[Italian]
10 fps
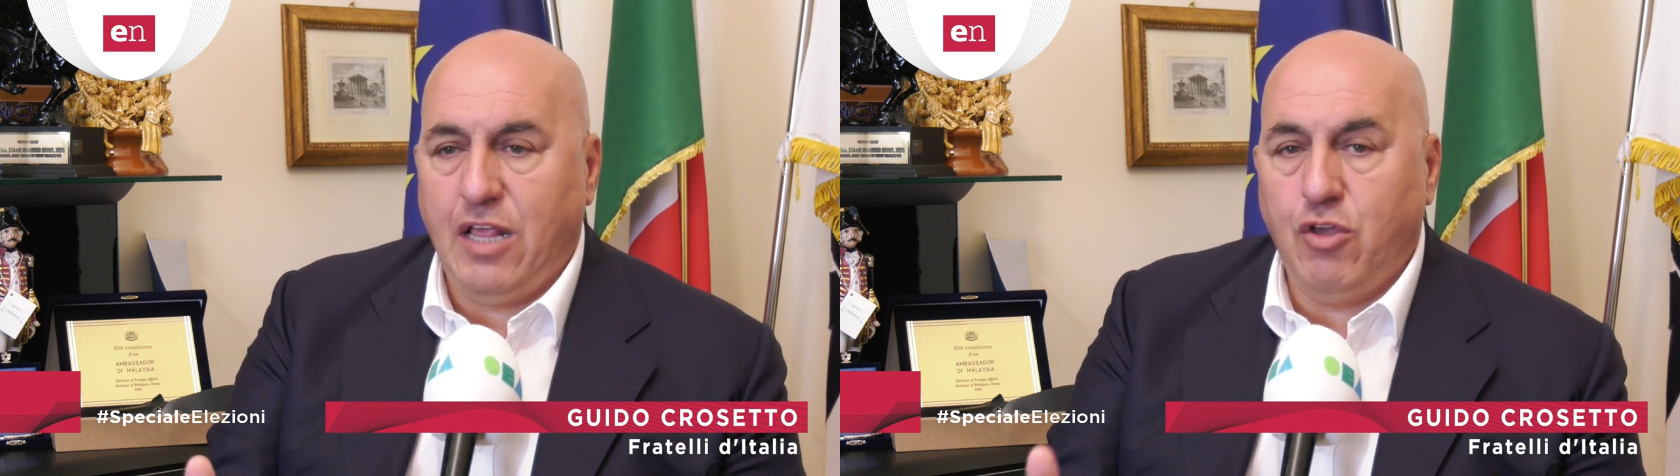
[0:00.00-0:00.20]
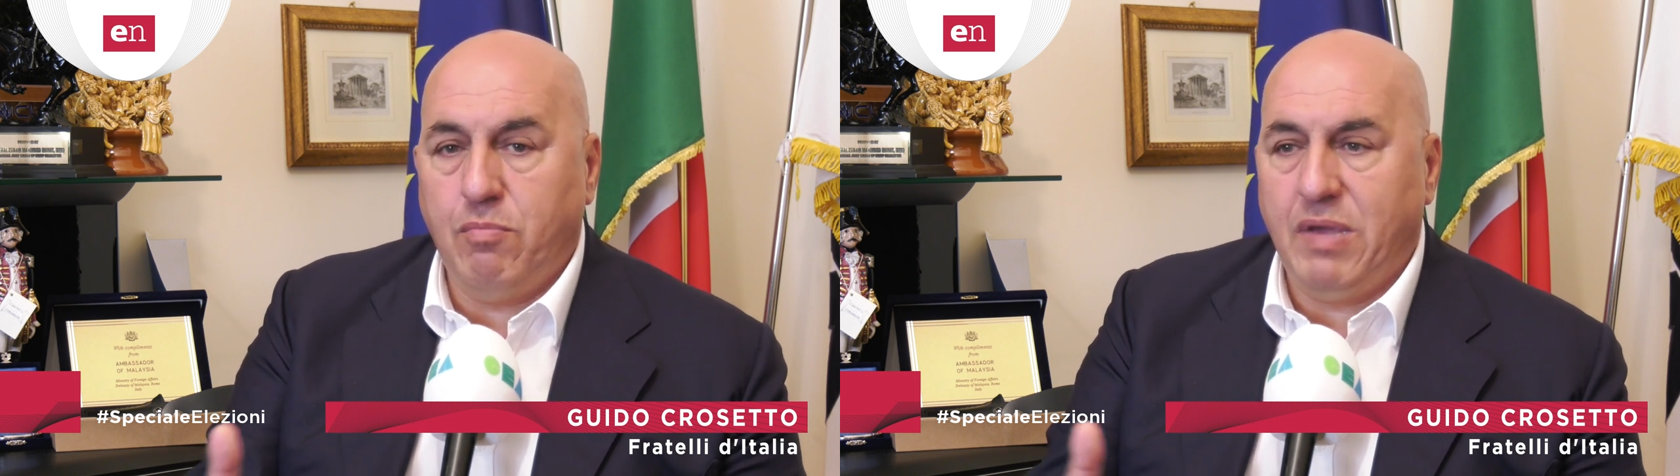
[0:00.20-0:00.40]

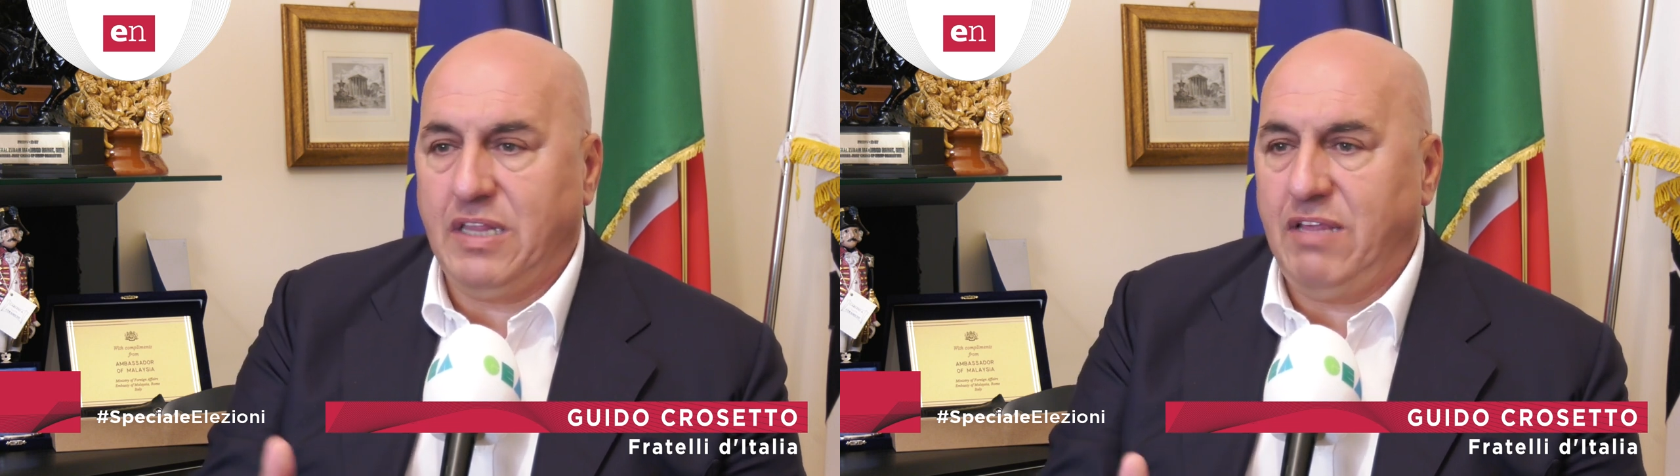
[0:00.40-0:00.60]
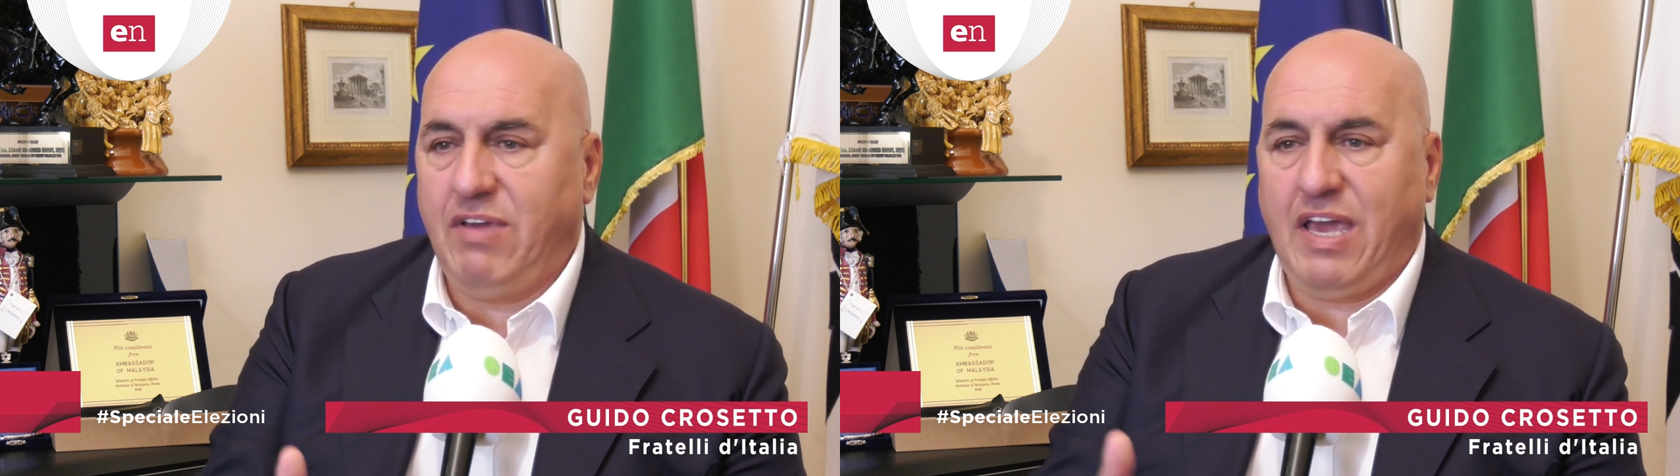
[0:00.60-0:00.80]
gli
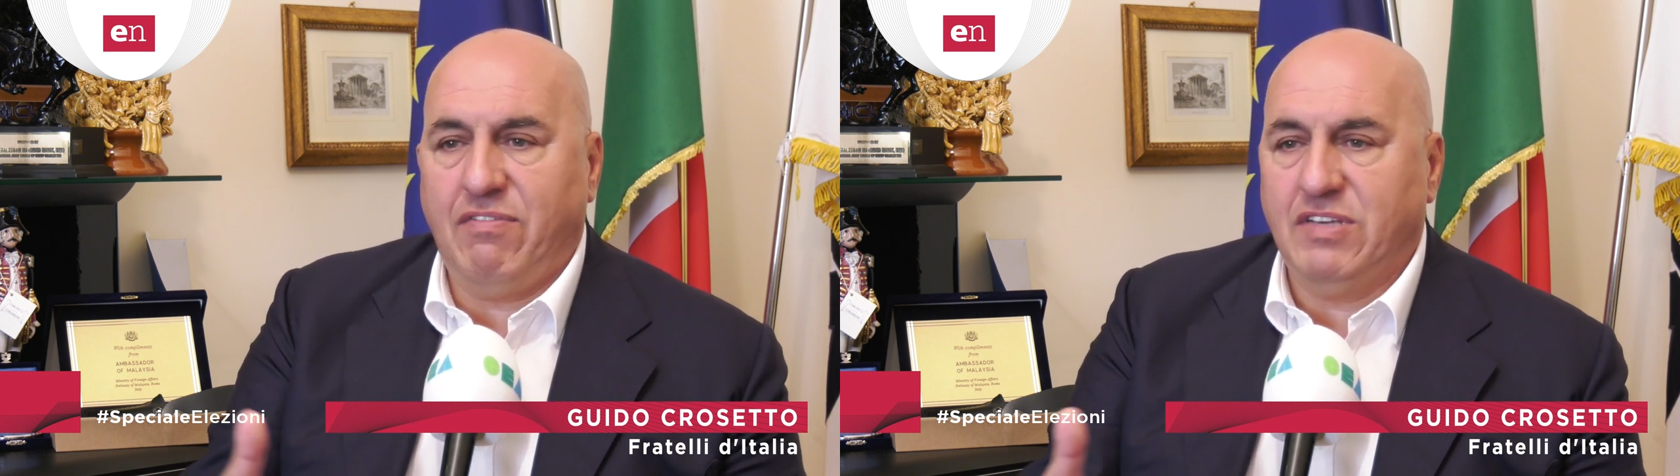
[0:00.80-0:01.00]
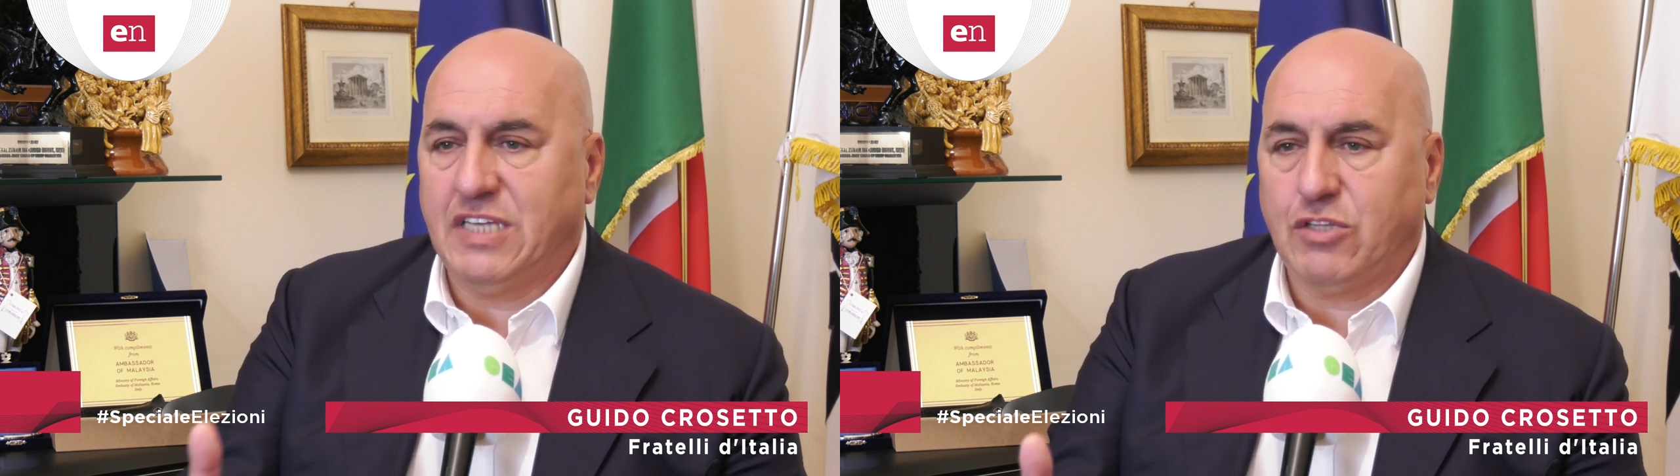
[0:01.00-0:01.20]
obiettivi che hai
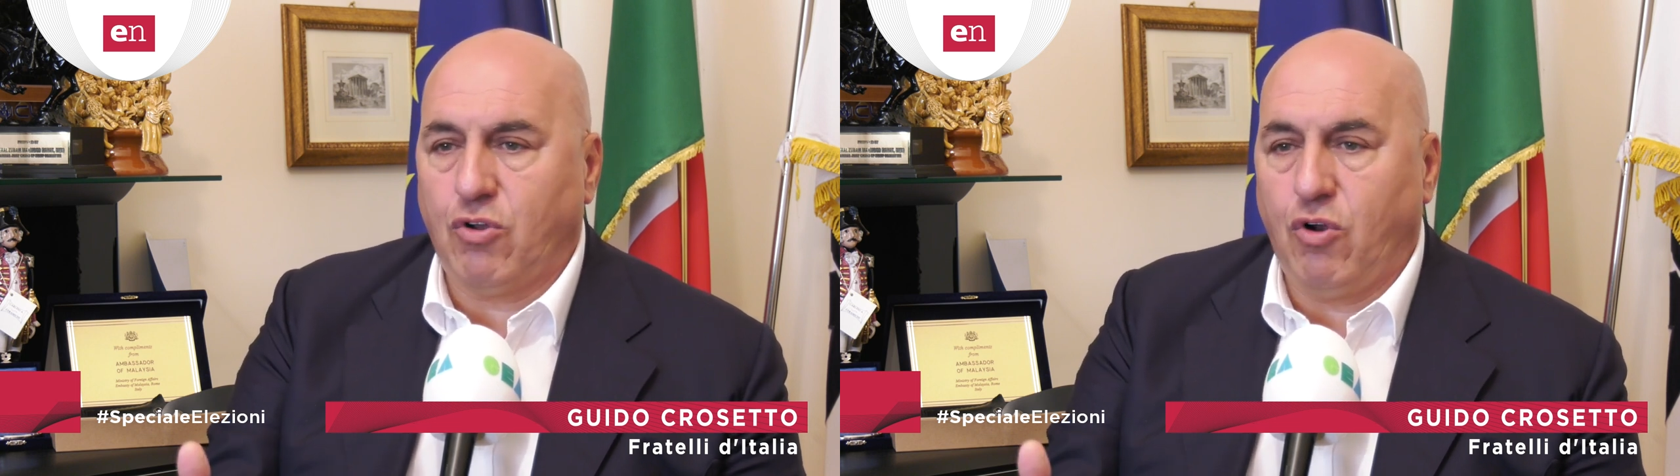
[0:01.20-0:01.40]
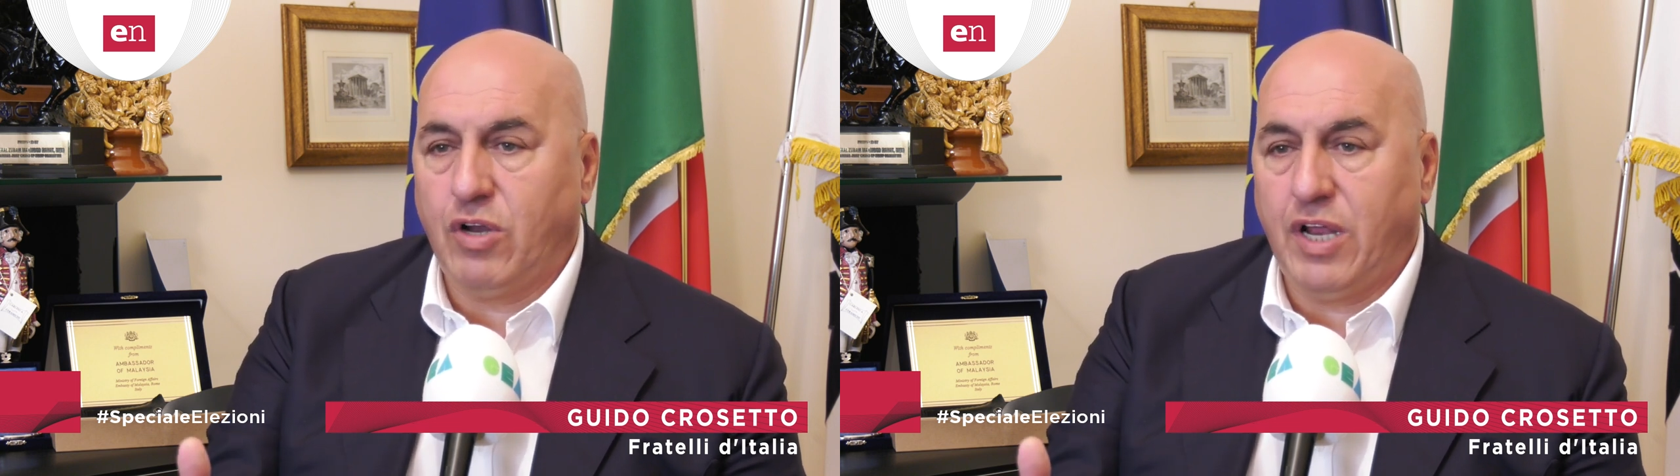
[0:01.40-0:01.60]
fissato
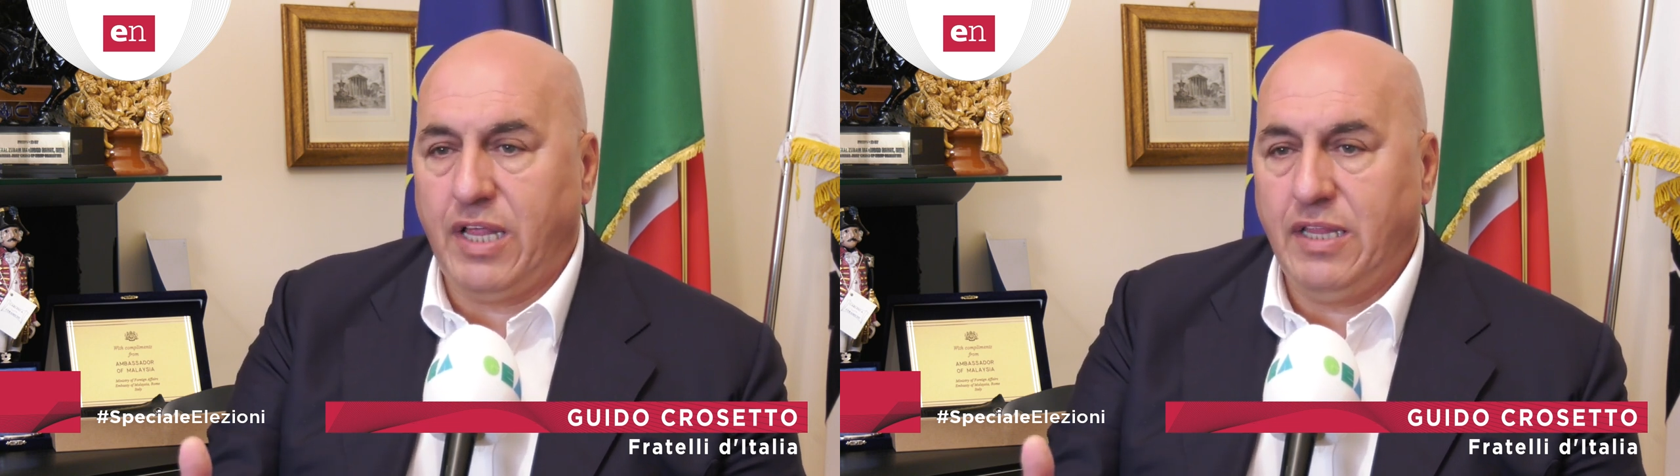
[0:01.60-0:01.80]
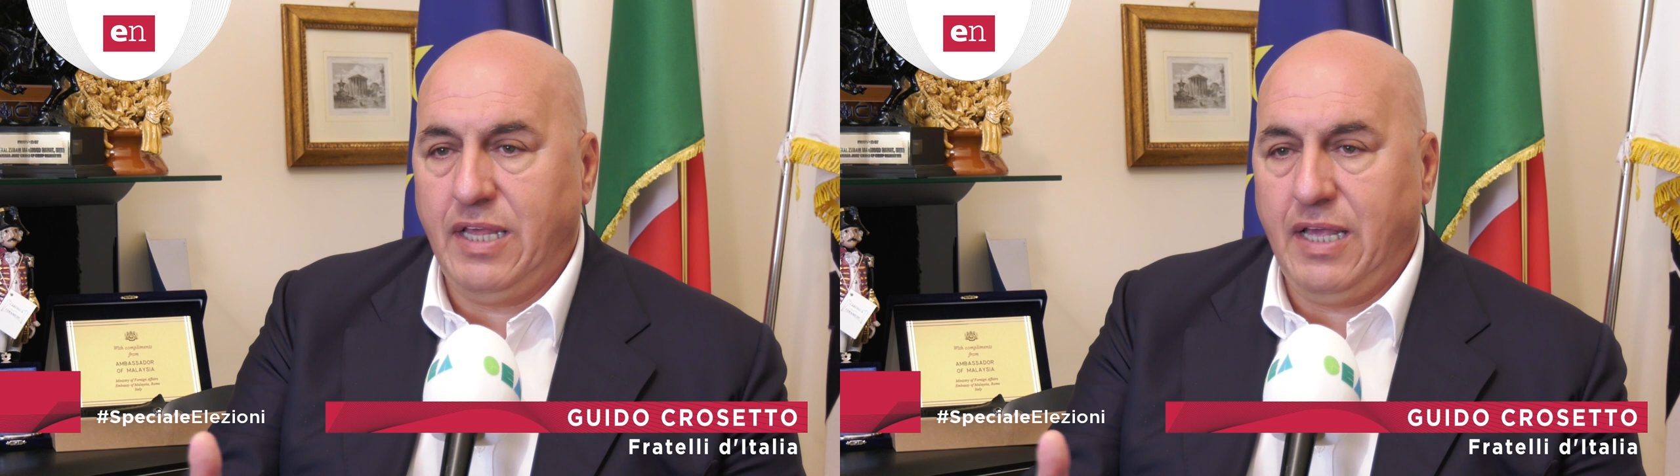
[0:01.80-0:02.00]
col
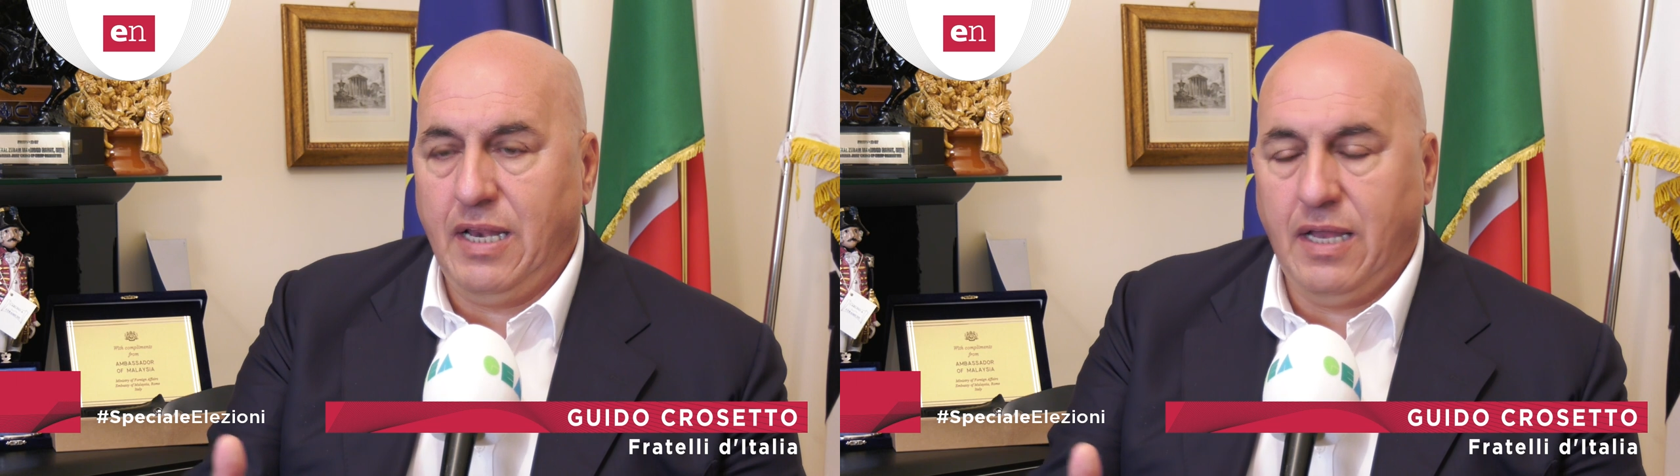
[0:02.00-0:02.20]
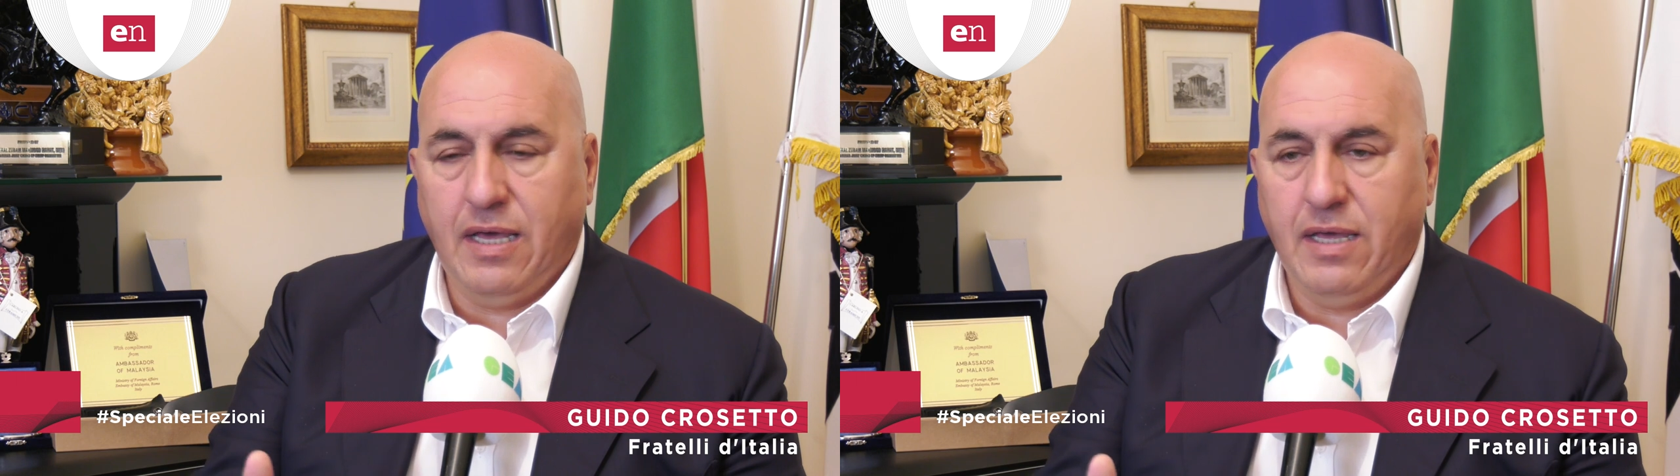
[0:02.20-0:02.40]
Green
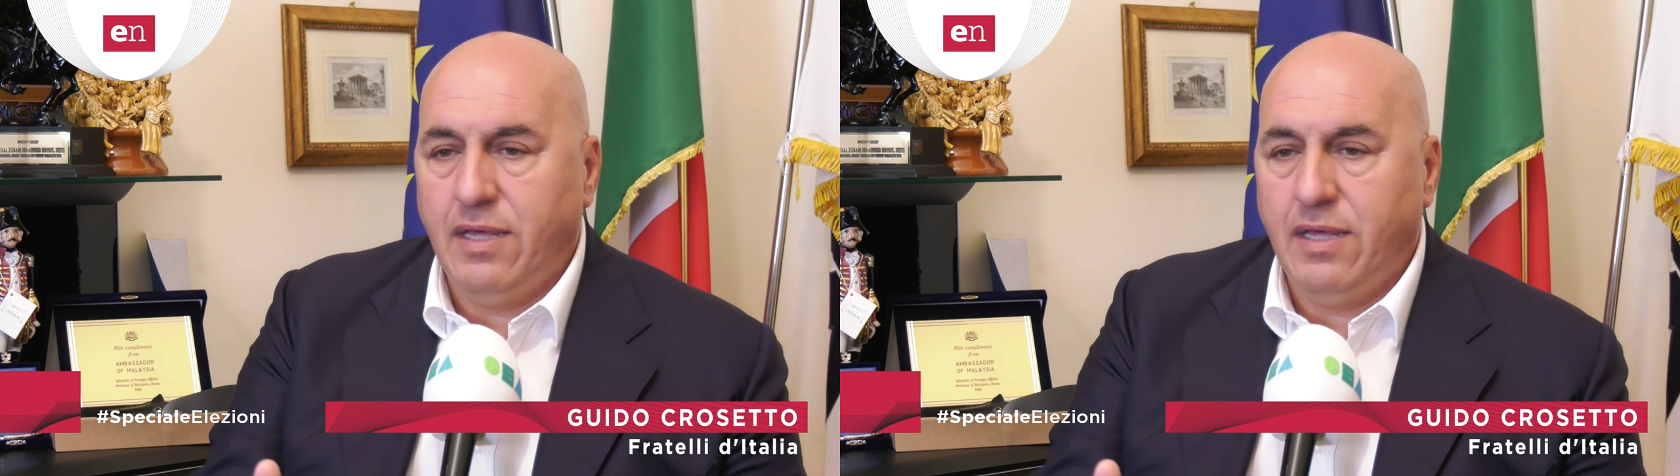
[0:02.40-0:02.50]
Deal,